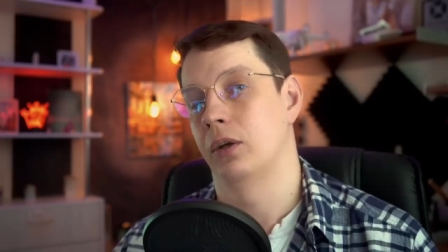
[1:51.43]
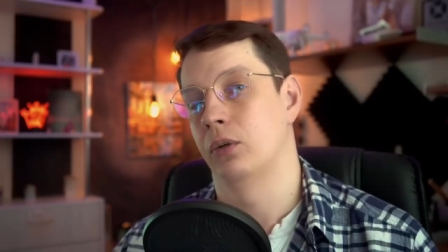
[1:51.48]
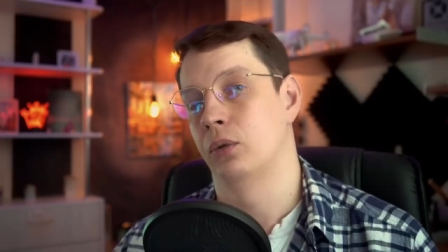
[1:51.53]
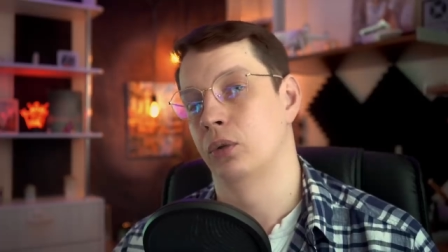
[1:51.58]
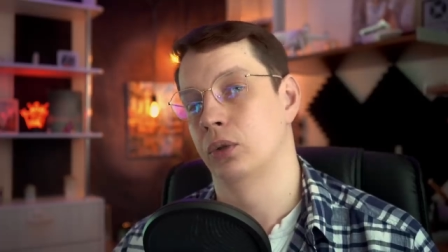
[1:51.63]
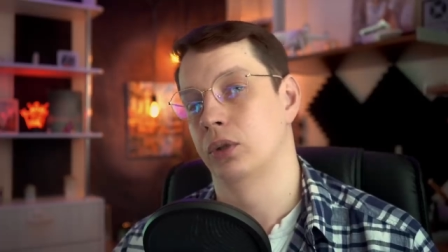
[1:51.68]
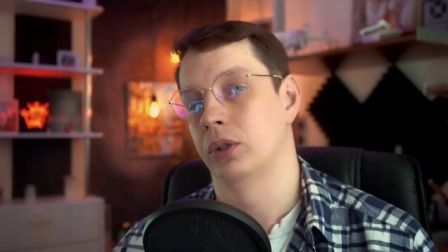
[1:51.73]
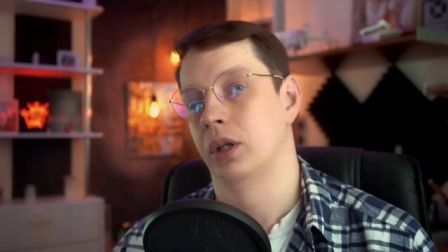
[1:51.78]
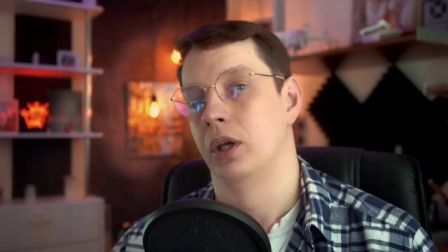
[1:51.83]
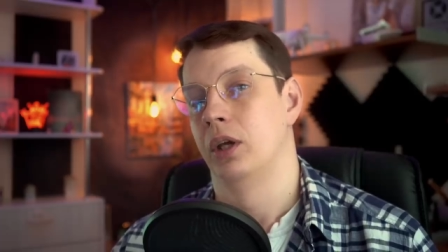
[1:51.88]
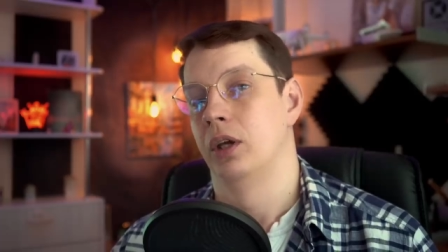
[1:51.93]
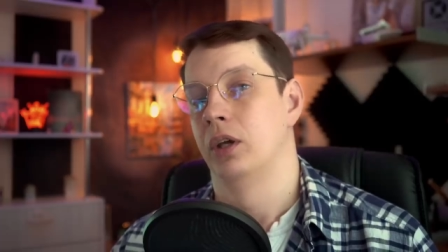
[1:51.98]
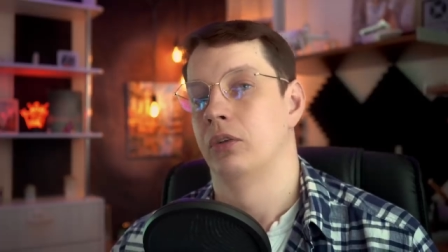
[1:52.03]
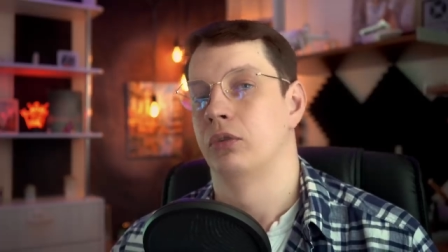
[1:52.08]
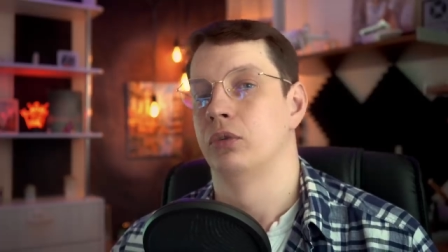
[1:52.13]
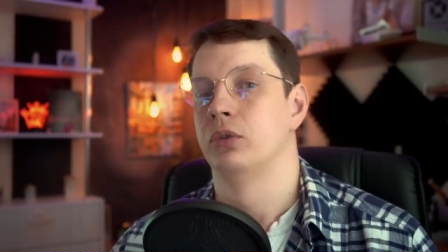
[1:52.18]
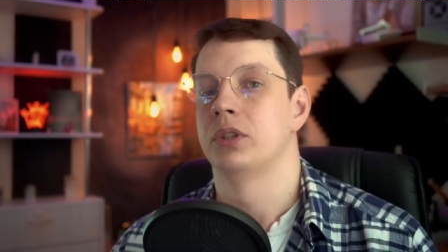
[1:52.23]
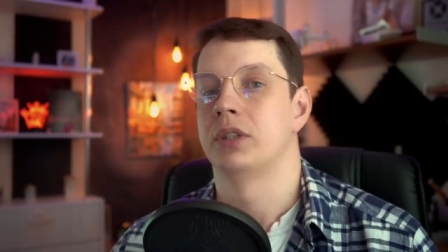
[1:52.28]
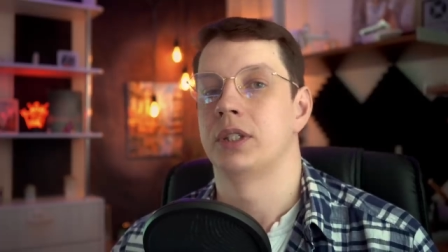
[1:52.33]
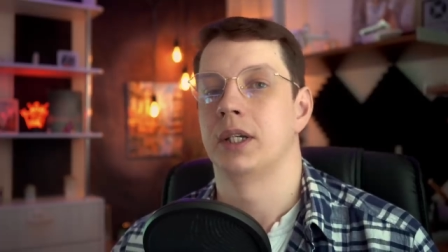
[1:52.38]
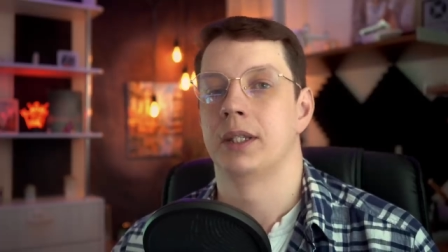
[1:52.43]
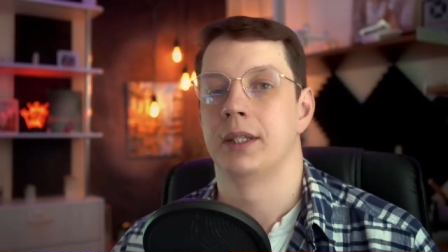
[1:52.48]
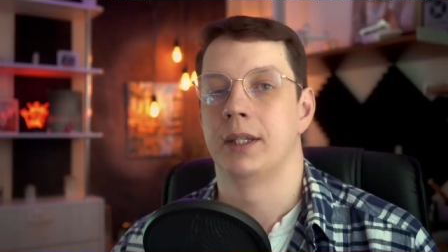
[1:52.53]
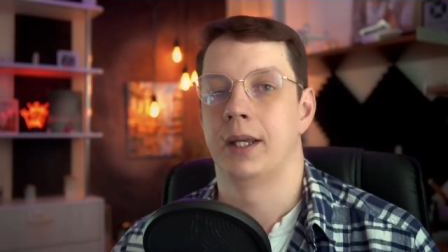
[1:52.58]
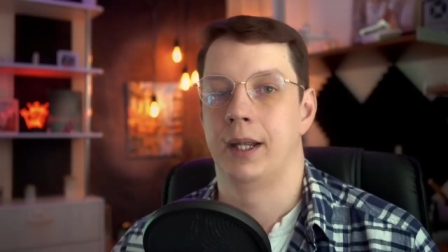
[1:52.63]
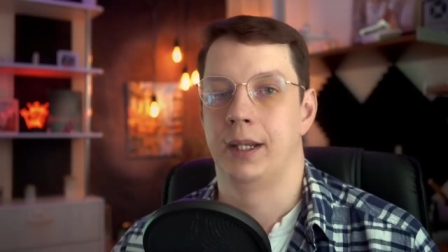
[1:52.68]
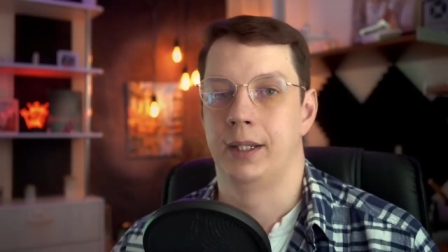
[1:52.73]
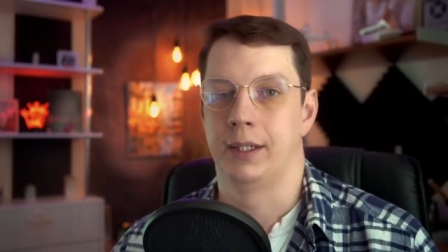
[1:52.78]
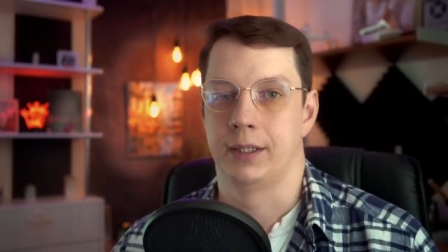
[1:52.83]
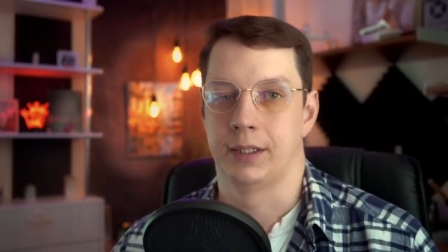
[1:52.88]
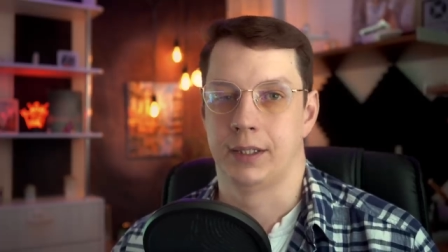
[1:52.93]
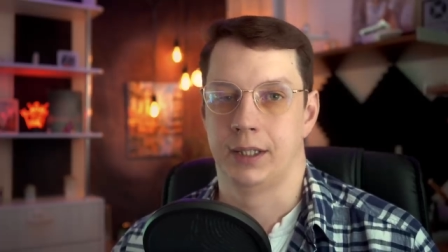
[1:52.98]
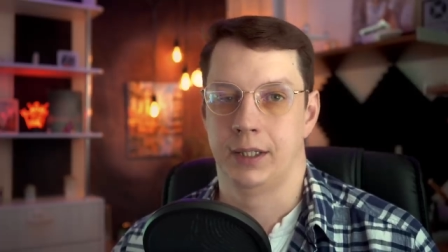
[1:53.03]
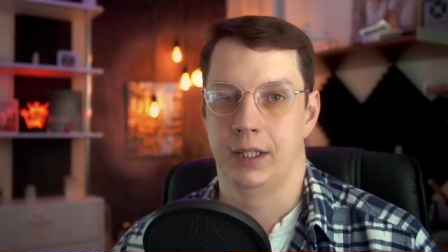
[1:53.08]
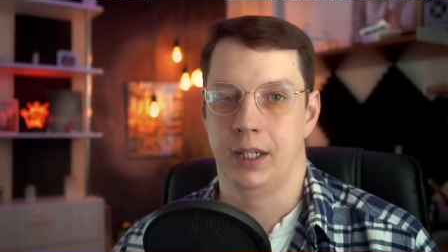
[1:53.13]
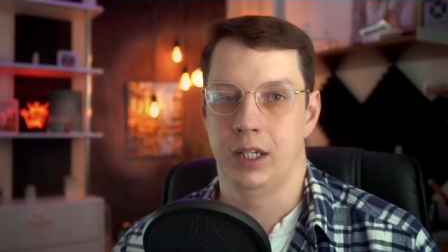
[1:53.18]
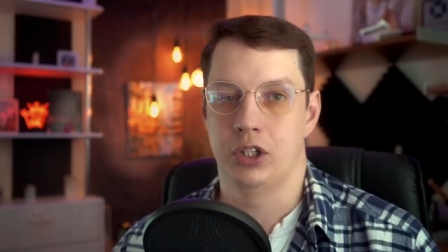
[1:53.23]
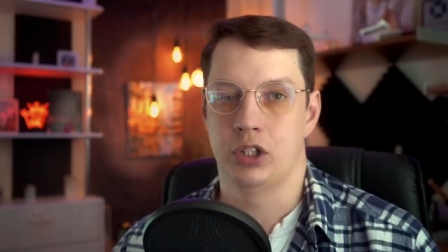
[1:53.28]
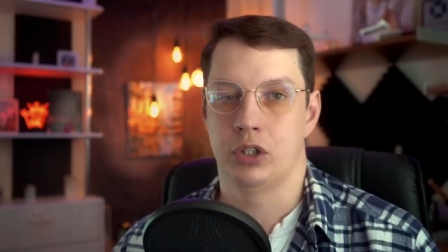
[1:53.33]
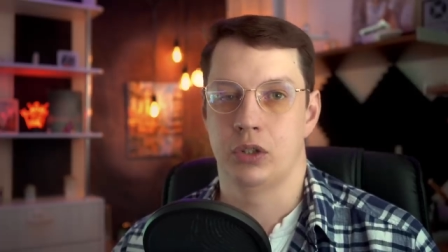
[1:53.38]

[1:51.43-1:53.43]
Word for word: от функциональных задач,